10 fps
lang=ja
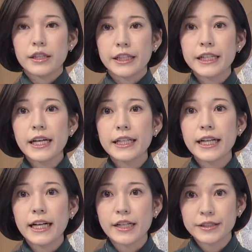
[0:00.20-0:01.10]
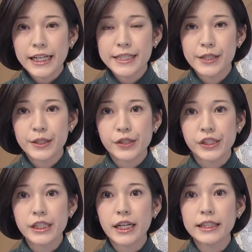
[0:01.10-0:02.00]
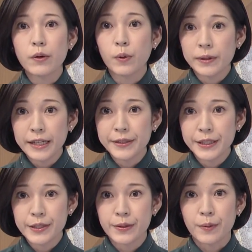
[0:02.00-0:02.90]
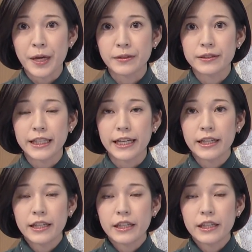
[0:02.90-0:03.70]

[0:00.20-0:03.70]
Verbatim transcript: 被害が拡大する新型コロナウイルスをめぐって